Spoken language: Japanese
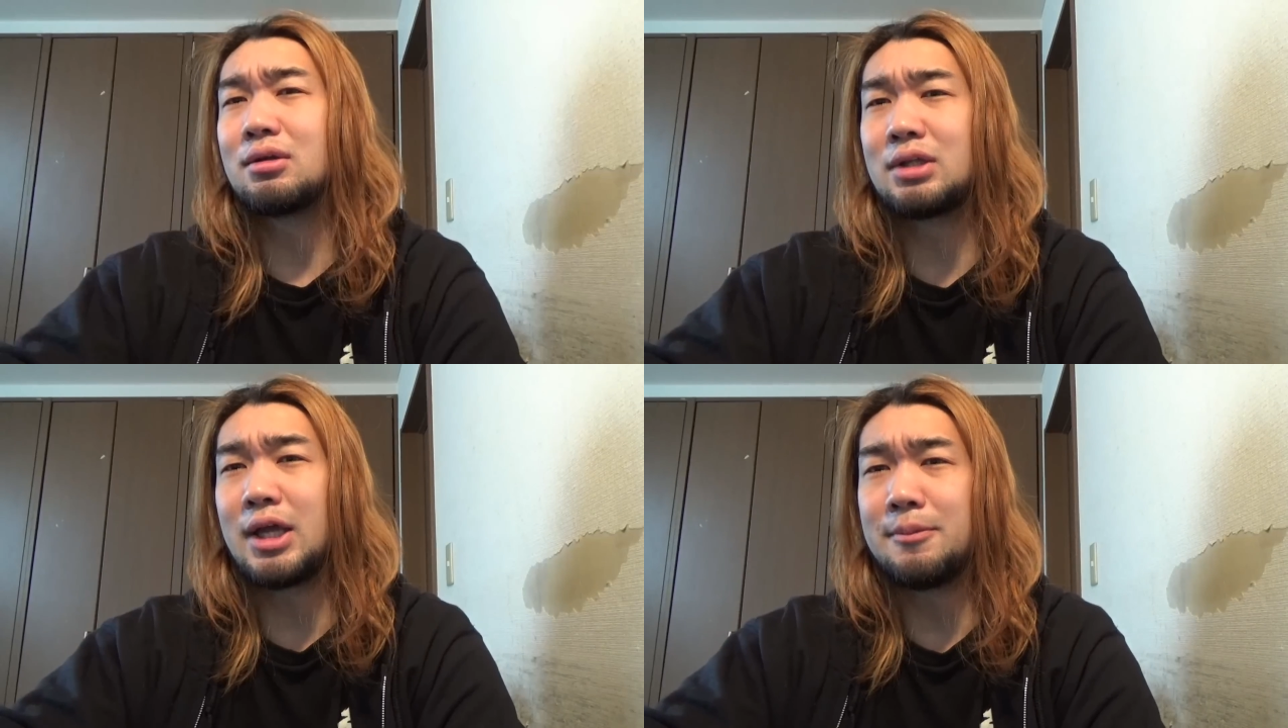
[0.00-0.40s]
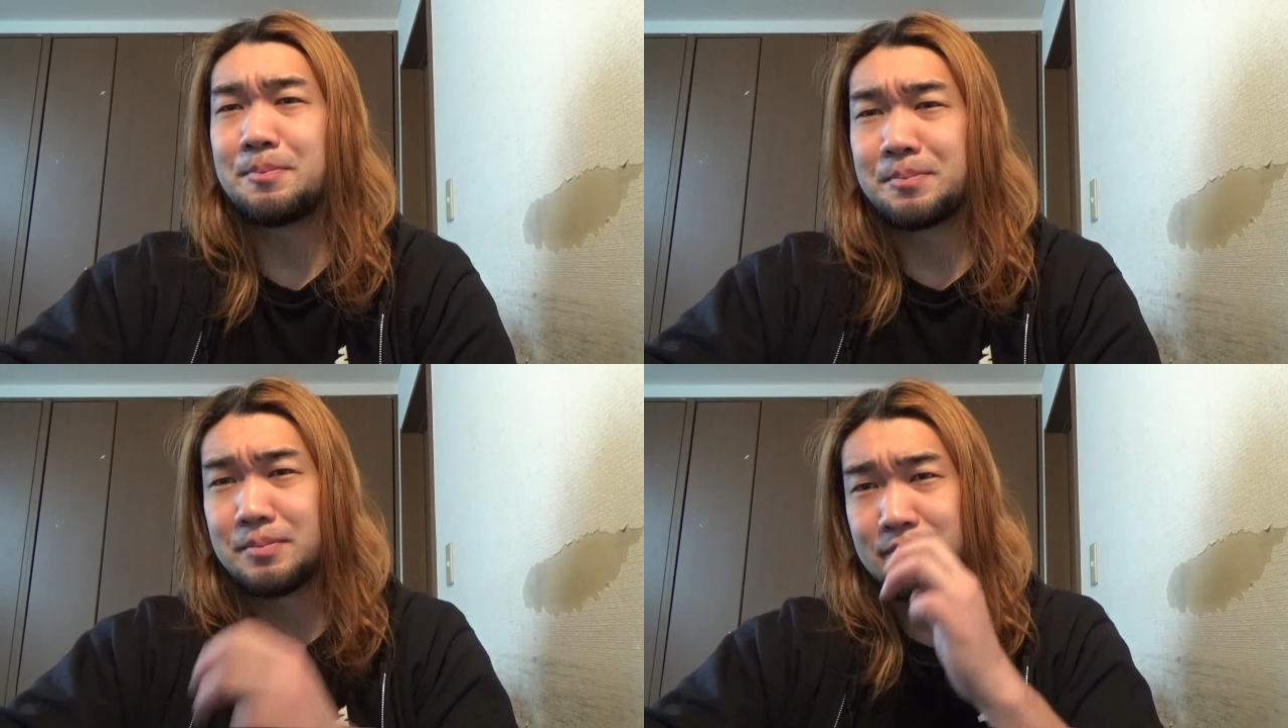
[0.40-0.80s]
いうね、
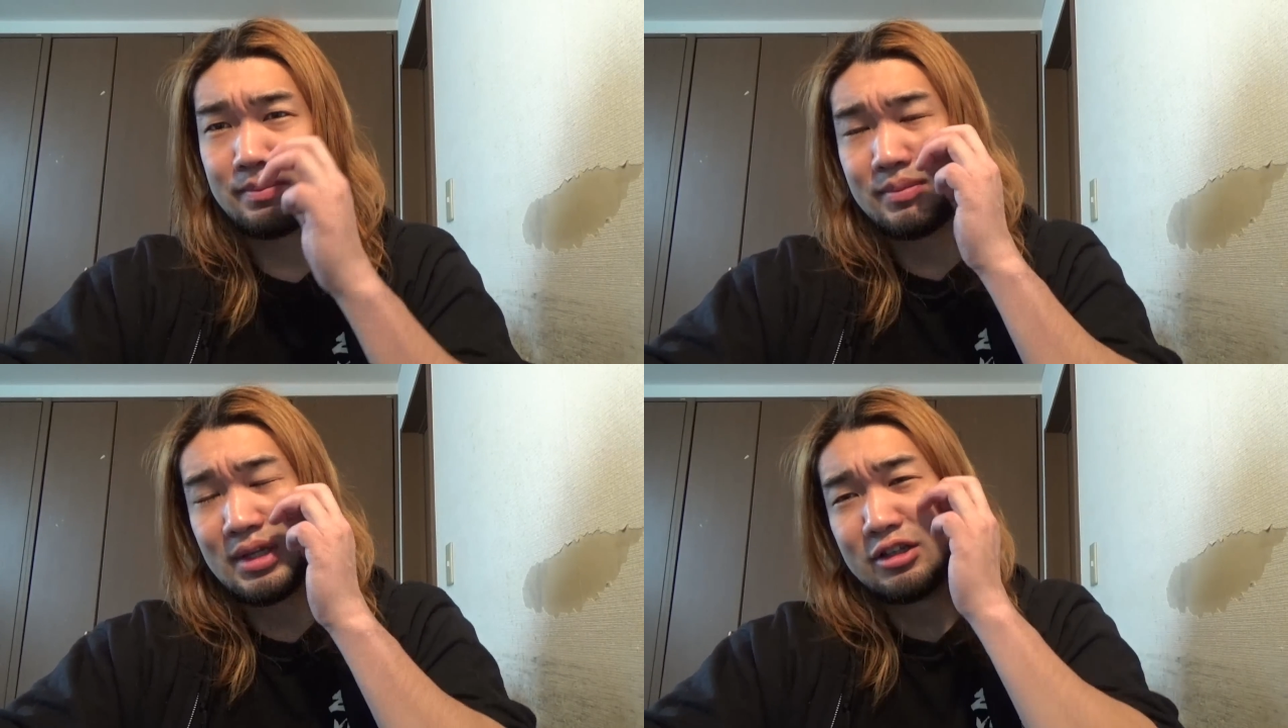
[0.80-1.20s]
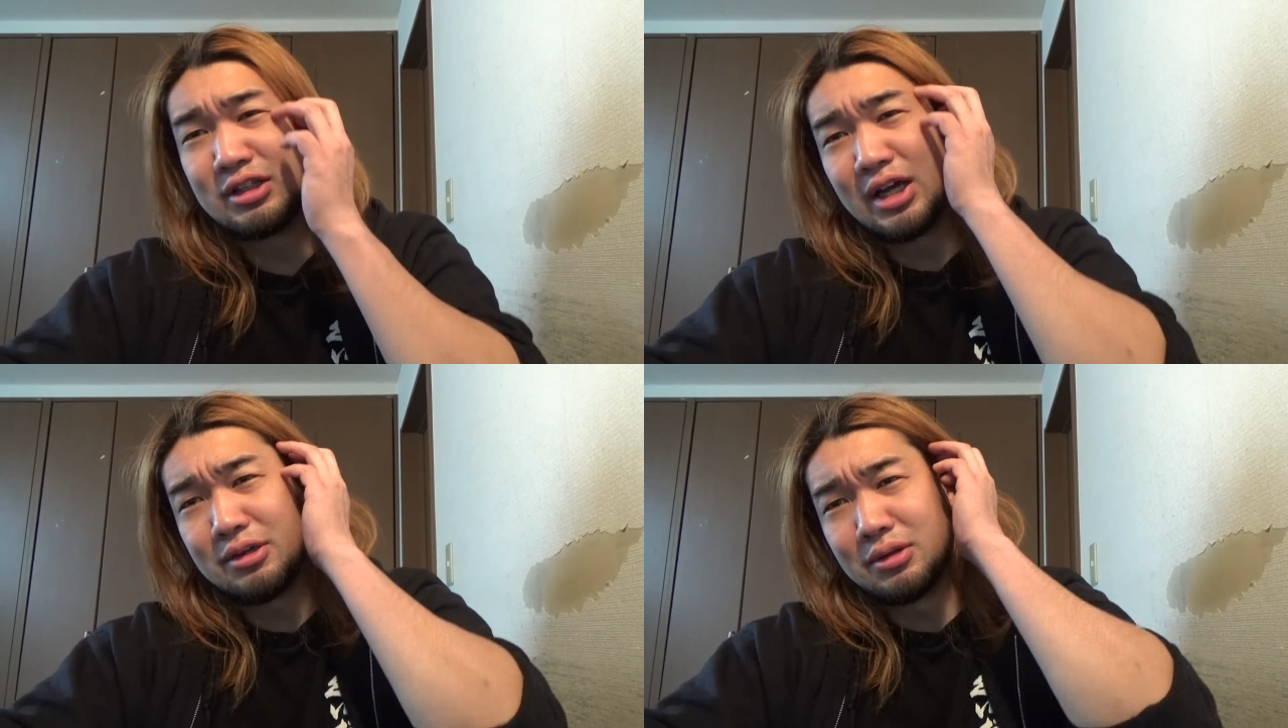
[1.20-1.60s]

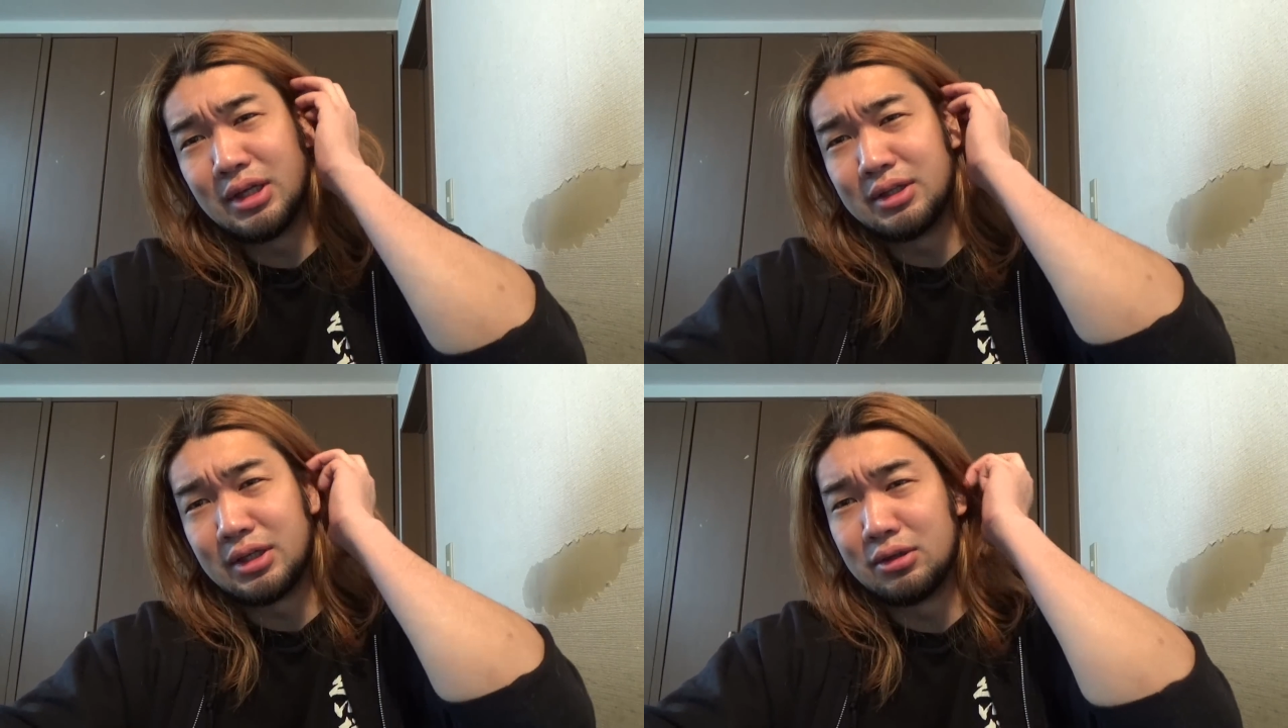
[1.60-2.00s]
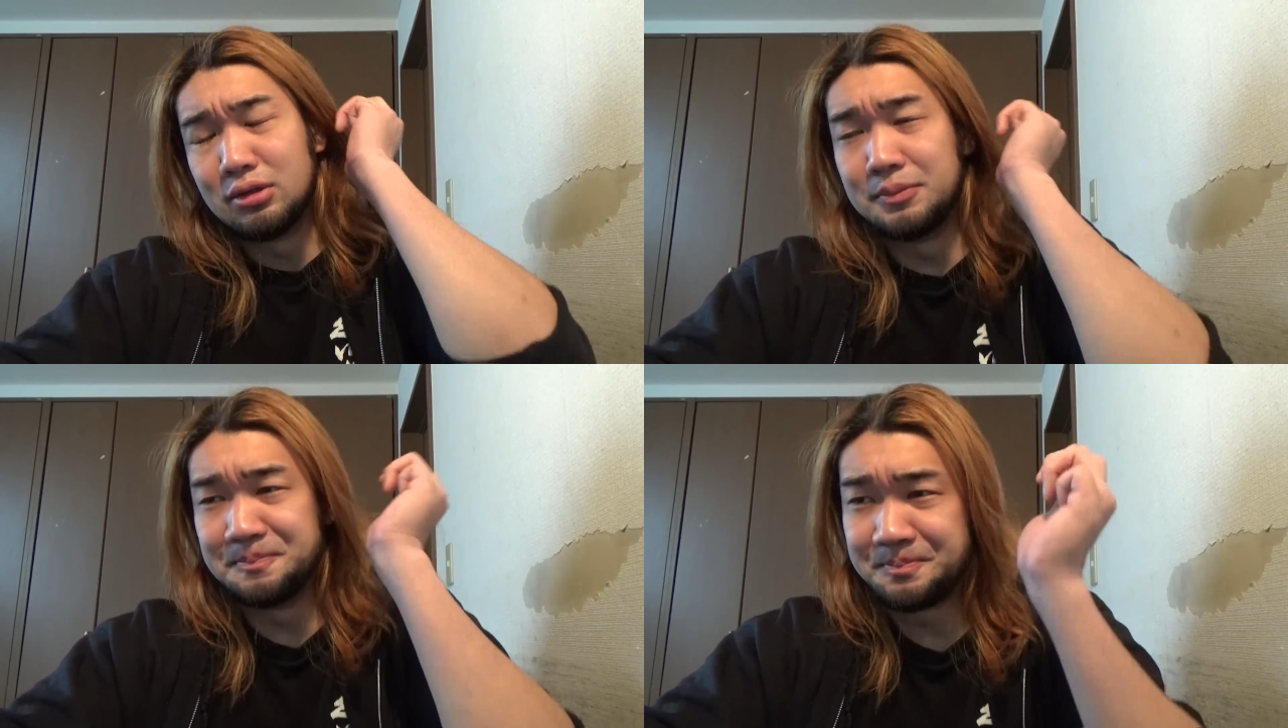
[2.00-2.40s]
内容なんだけど。